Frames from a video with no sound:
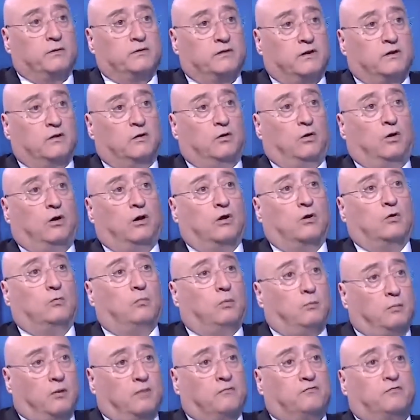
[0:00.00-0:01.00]
الوطني الحر
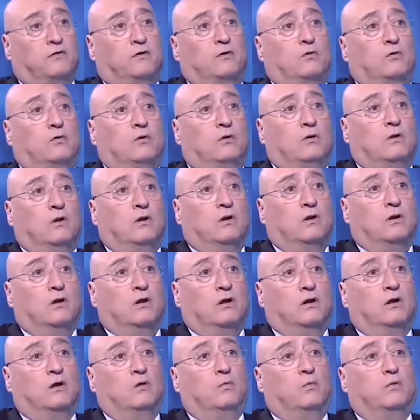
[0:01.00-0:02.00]
وبما فيهم
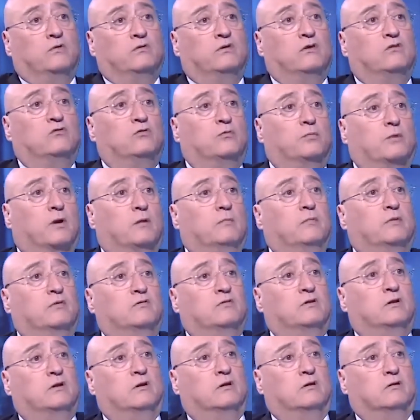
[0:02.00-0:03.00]
الوزير جبران
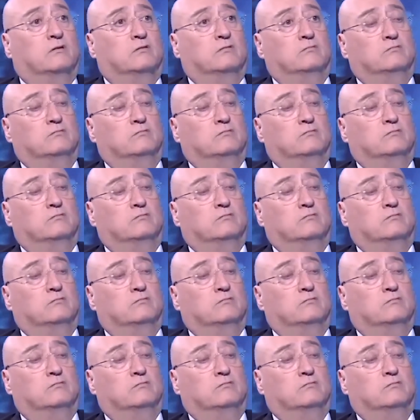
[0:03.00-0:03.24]
بيسي إيه بس